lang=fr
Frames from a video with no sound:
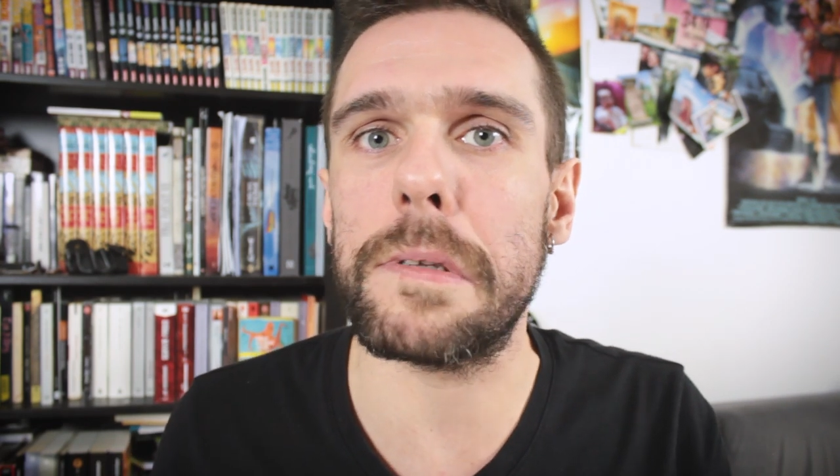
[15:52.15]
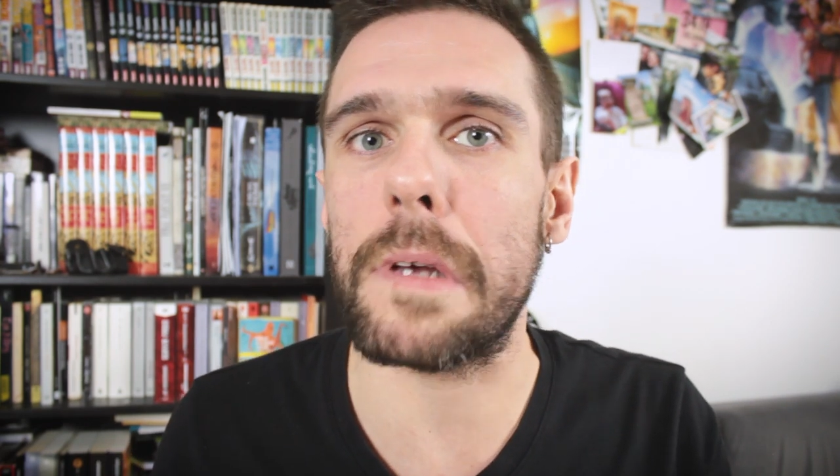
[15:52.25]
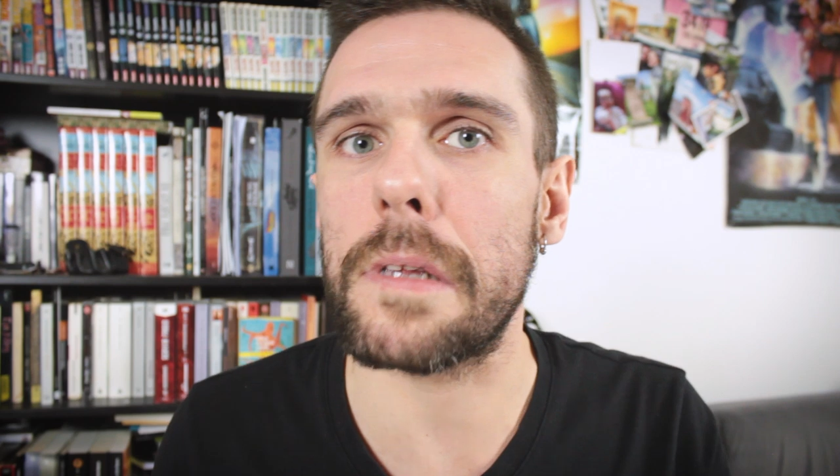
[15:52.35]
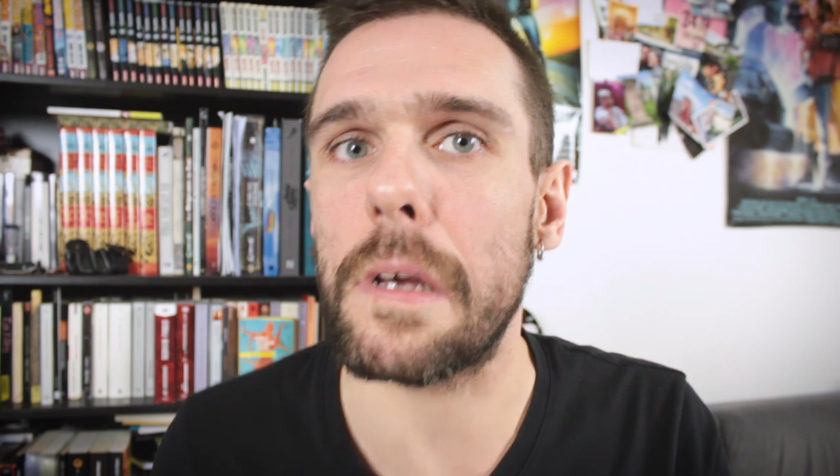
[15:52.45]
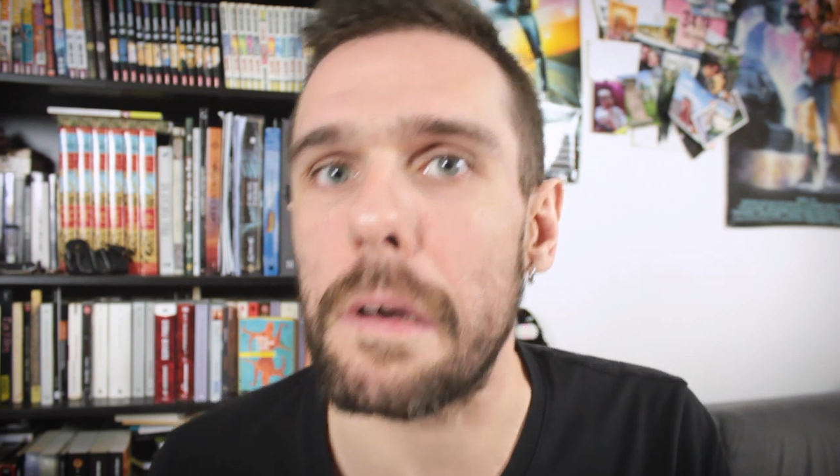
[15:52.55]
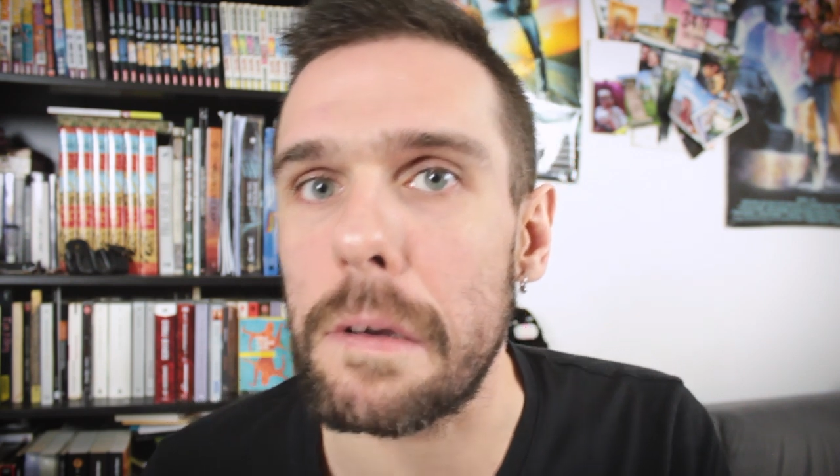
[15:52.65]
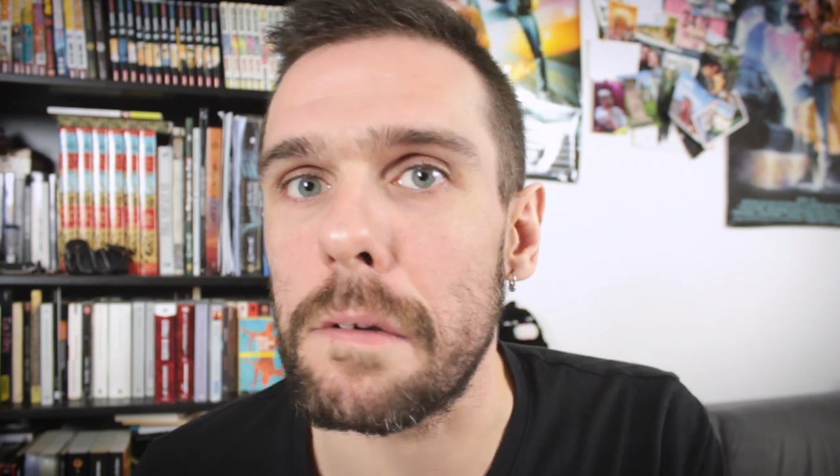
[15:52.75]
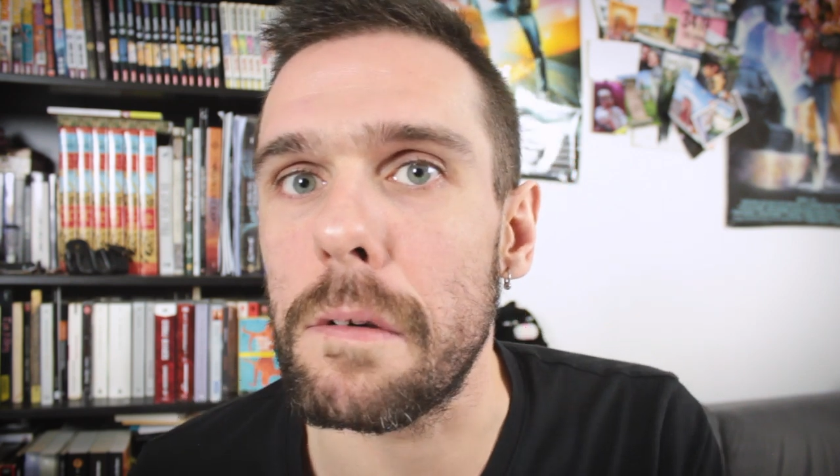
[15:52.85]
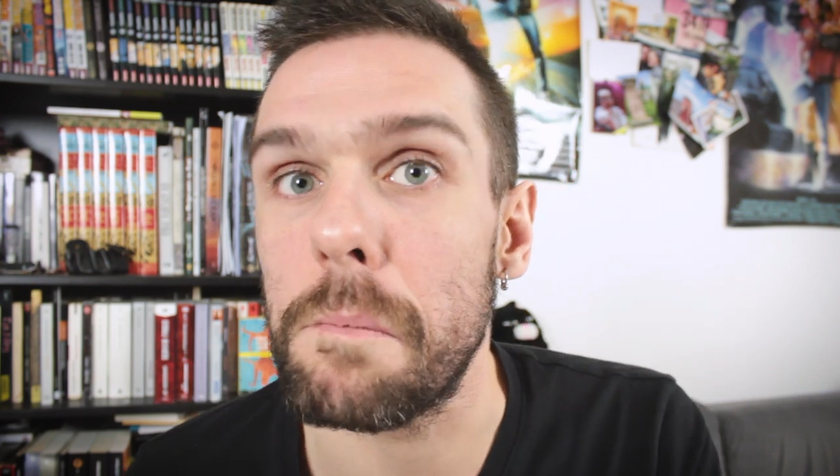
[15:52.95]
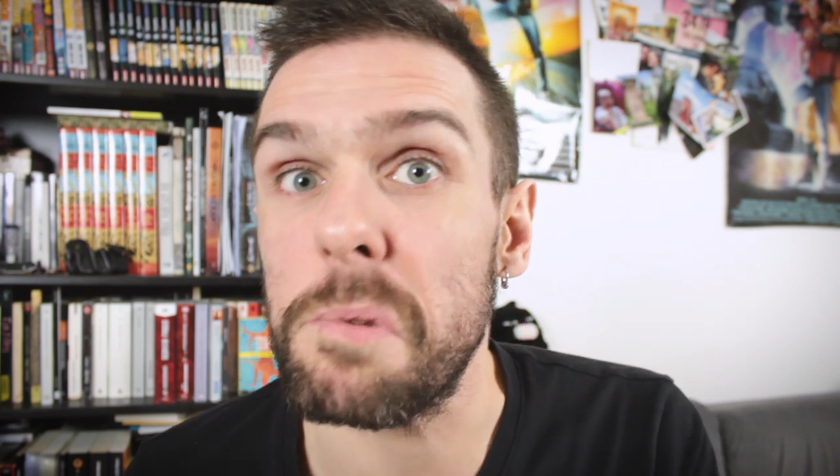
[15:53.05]
certain, hein,
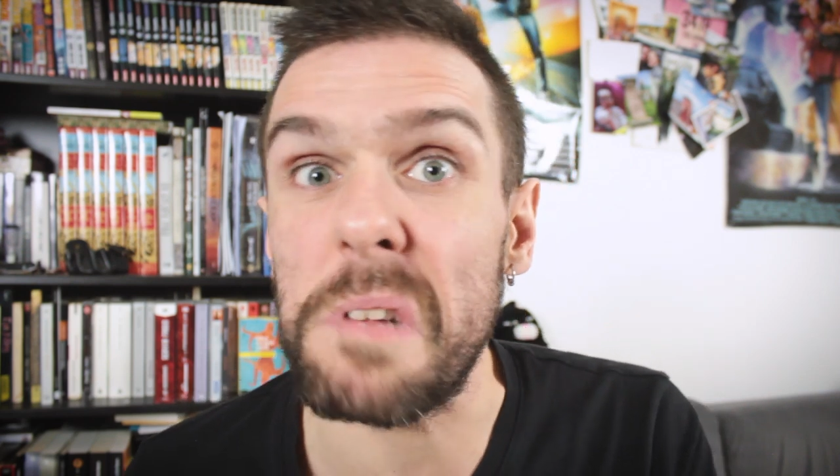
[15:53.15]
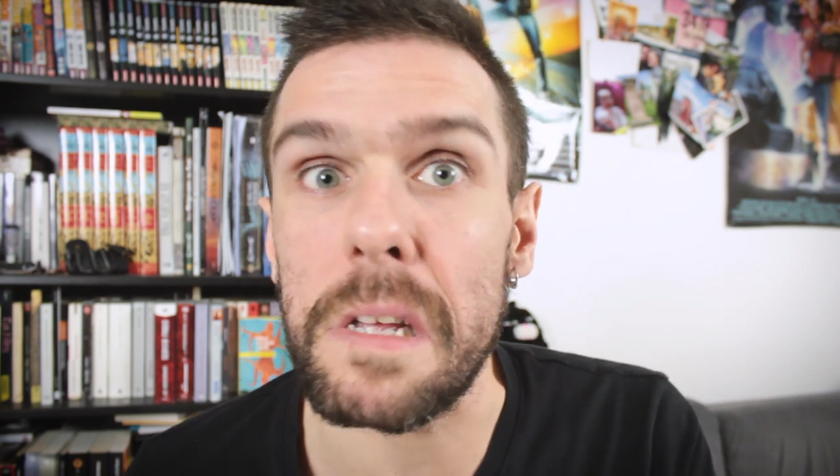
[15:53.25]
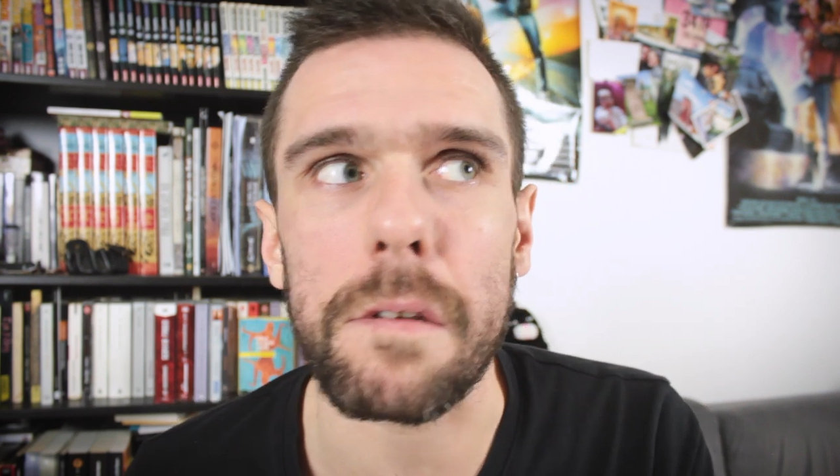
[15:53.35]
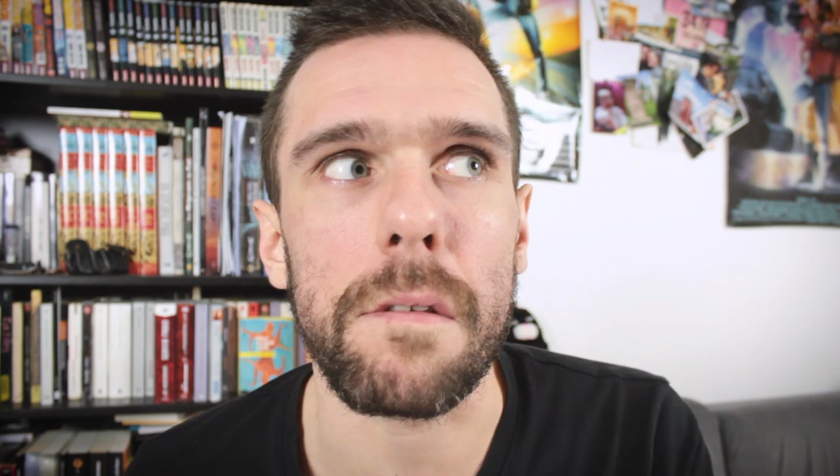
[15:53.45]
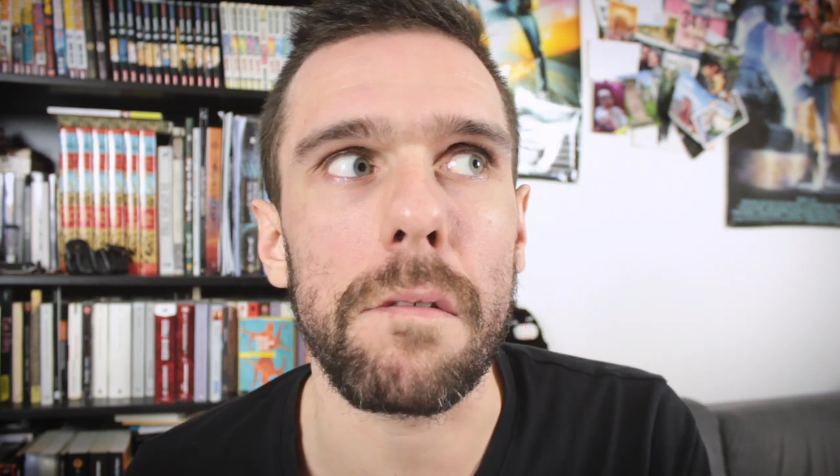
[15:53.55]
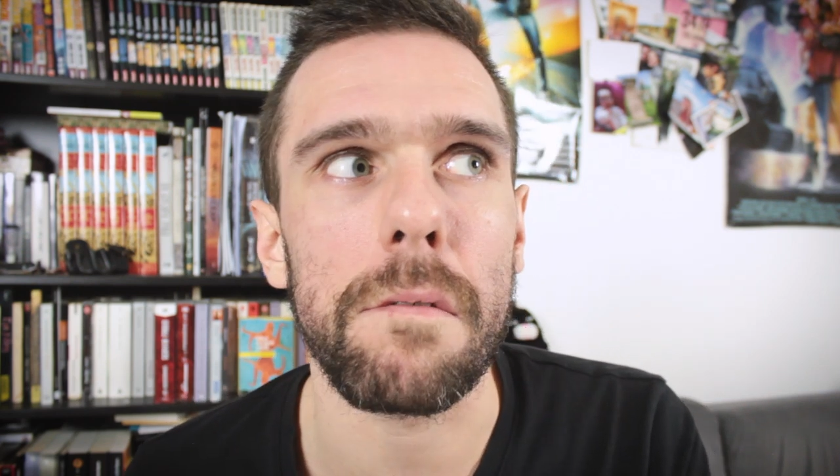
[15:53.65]
peut-être.